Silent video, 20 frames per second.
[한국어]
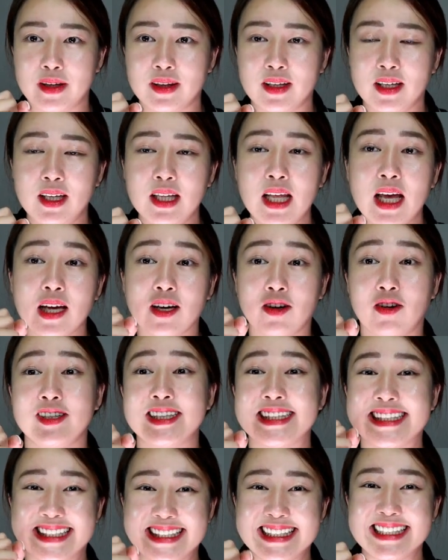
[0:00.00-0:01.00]
있는
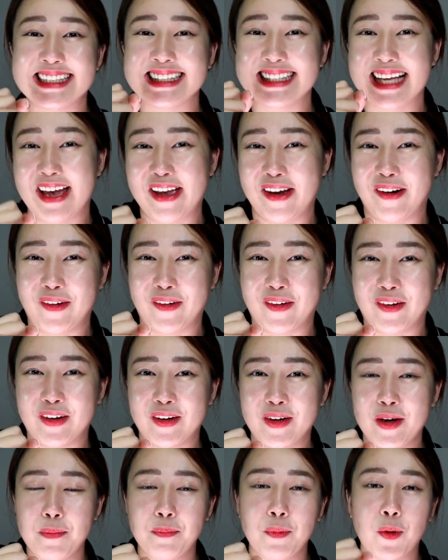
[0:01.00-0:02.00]
그런 진짜 영어,